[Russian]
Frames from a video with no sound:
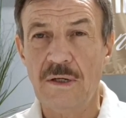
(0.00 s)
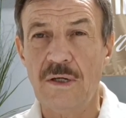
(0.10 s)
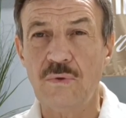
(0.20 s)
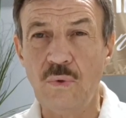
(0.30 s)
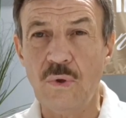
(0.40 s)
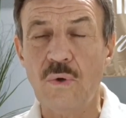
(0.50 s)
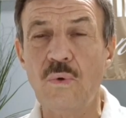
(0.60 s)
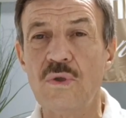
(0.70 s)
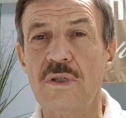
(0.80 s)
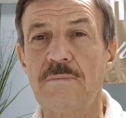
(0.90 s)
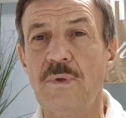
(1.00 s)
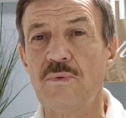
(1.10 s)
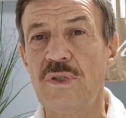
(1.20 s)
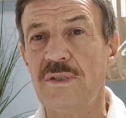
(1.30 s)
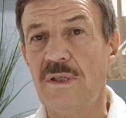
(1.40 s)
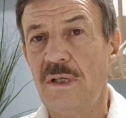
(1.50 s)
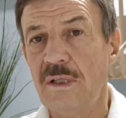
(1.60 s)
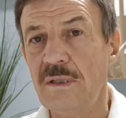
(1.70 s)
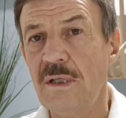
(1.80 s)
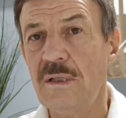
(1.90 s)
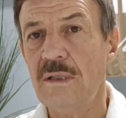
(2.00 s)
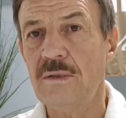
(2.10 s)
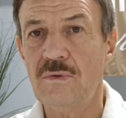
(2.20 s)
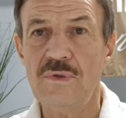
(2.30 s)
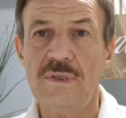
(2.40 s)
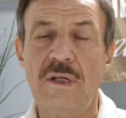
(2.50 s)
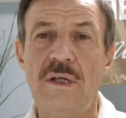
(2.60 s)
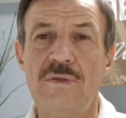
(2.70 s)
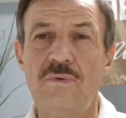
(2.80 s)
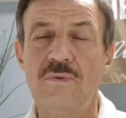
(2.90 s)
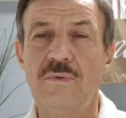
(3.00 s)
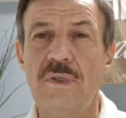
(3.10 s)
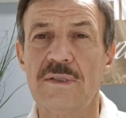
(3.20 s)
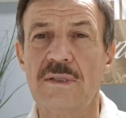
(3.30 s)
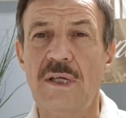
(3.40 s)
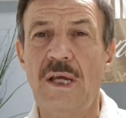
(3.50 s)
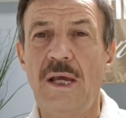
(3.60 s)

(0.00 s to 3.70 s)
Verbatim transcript: Кто хочет получить оригинал, тот заказывает у нас.